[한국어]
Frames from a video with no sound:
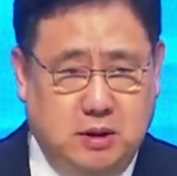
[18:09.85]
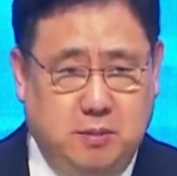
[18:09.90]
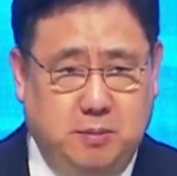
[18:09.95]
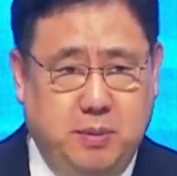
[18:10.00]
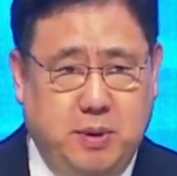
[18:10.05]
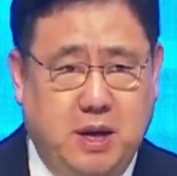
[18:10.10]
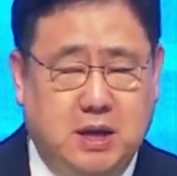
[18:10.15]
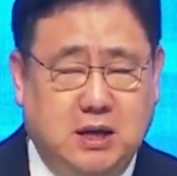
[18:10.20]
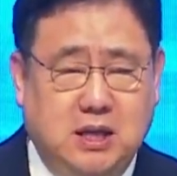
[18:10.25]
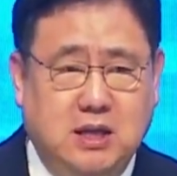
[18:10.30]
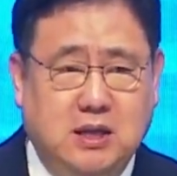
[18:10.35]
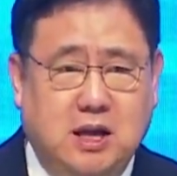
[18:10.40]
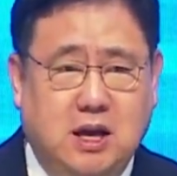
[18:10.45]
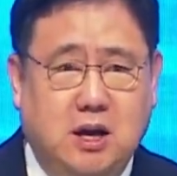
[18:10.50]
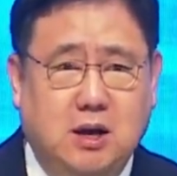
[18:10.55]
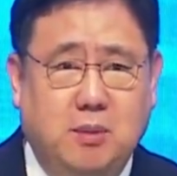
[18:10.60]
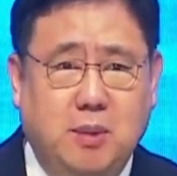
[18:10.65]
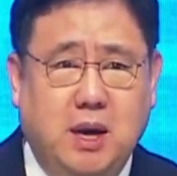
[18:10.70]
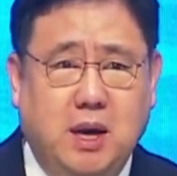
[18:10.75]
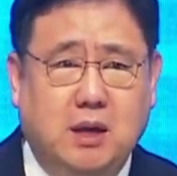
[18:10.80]
빼앗긴
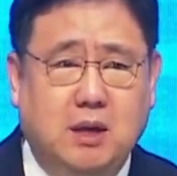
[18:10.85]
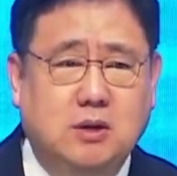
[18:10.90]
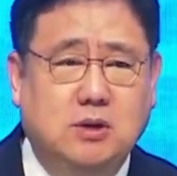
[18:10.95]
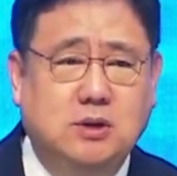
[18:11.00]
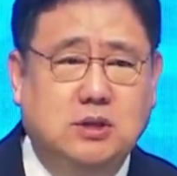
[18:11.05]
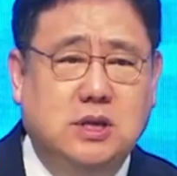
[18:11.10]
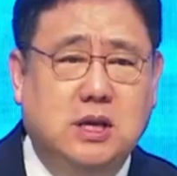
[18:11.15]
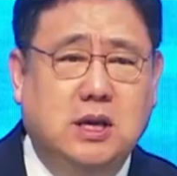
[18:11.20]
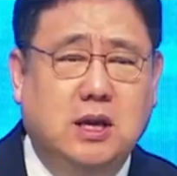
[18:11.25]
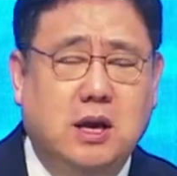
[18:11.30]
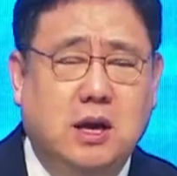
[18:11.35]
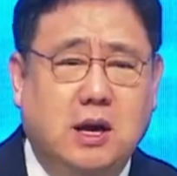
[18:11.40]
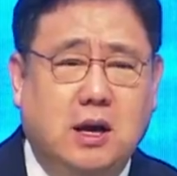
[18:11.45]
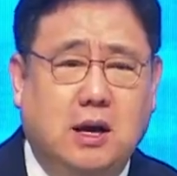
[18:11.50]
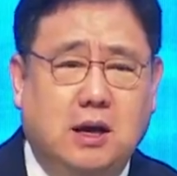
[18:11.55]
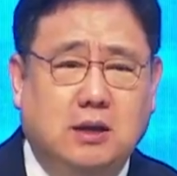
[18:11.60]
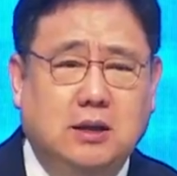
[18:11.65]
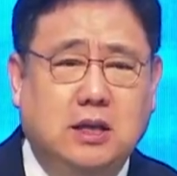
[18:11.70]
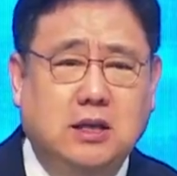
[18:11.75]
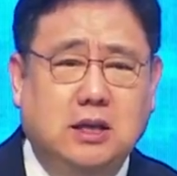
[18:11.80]
다음에 그것이
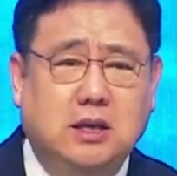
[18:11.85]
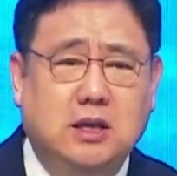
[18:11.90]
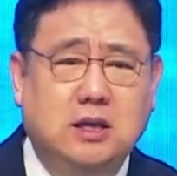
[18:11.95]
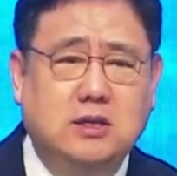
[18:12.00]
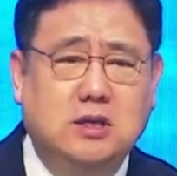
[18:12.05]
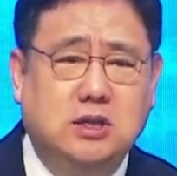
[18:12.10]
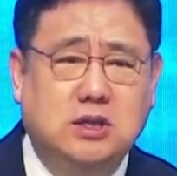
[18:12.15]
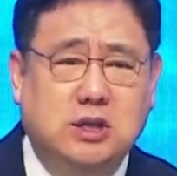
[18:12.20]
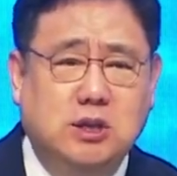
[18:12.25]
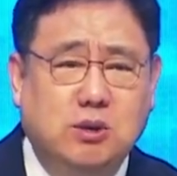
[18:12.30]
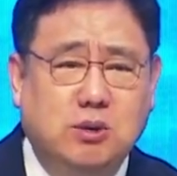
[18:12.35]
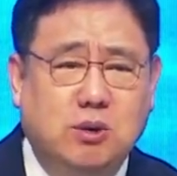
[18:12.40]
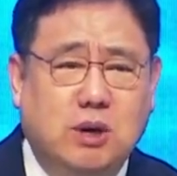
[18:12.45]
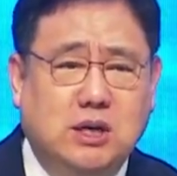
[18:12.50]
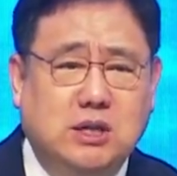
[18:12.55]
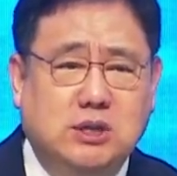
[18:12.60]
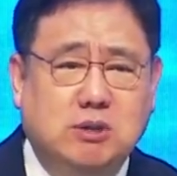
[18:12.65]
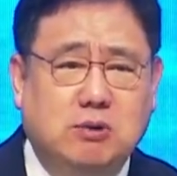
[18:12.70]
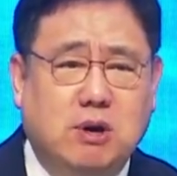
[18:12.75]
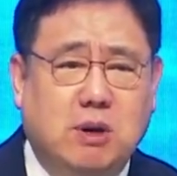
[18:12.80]
하나님께서
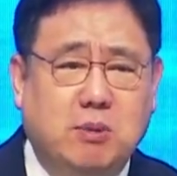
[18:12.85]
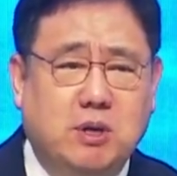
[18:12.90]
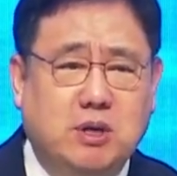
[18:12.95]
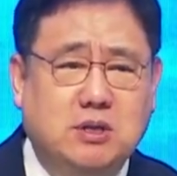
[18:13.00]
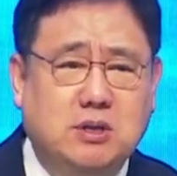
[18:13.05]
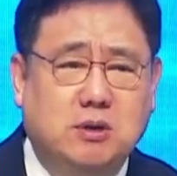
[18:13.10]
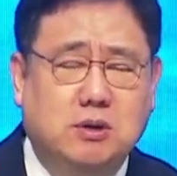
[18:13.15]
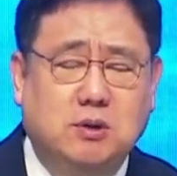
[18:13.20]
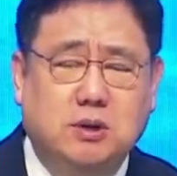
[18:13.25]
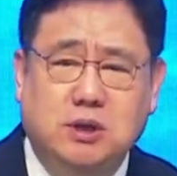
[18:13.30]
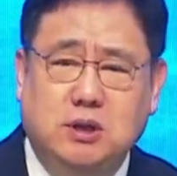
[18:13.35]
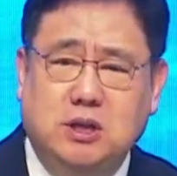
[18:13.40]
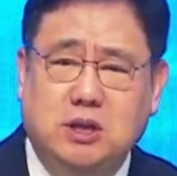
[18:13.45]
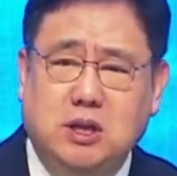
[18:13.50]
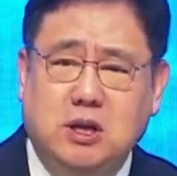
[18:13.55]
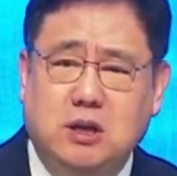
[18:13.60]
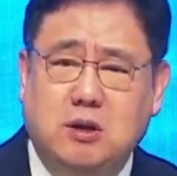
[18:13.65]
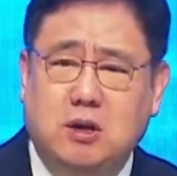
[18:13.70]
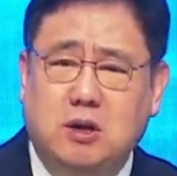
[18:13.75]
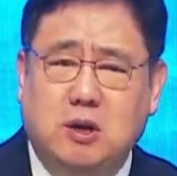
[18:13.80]
진노하시고 하면서
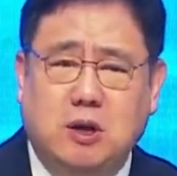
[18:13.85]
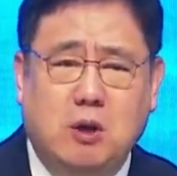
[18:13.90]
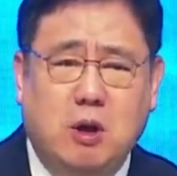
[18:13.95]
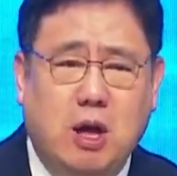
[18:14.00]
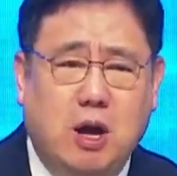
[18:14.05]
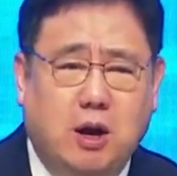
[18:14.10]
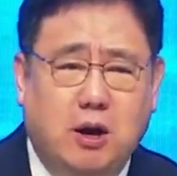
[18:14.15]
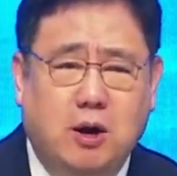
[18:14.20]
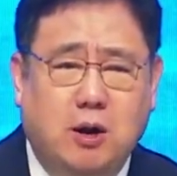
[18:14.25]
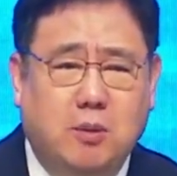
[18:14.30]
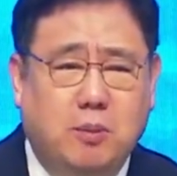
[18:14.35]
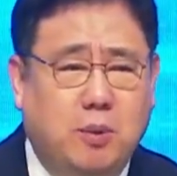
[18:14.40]
이들이 이걸 어,